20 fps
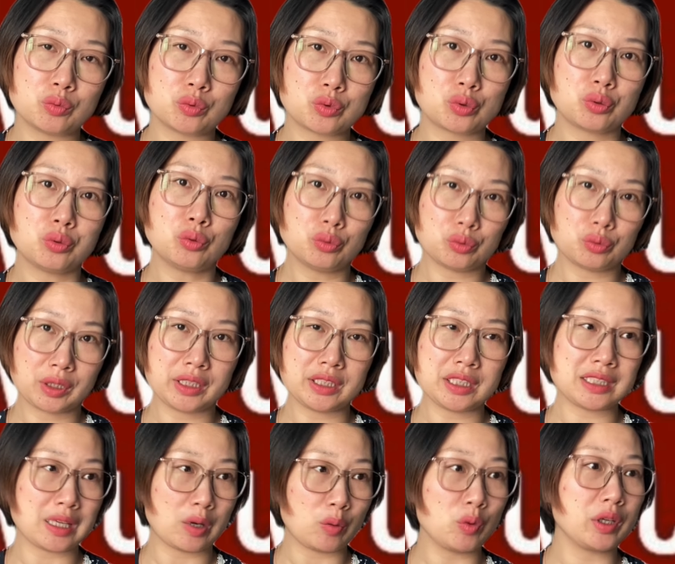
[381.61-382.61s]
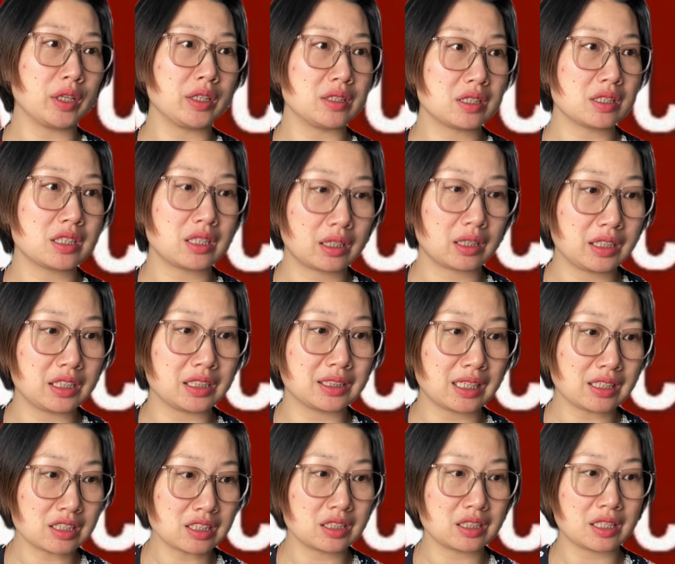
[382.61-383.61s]
粗鲁的跟你讲，我肯定是要跟你
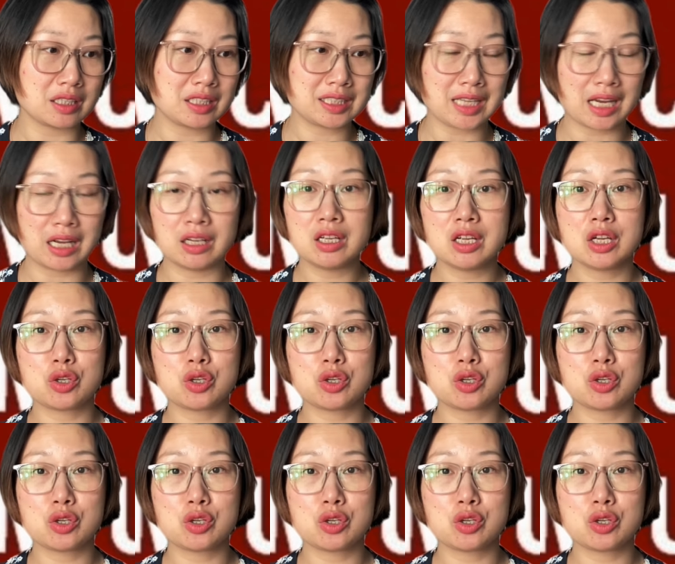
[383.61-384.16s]
当事人讲，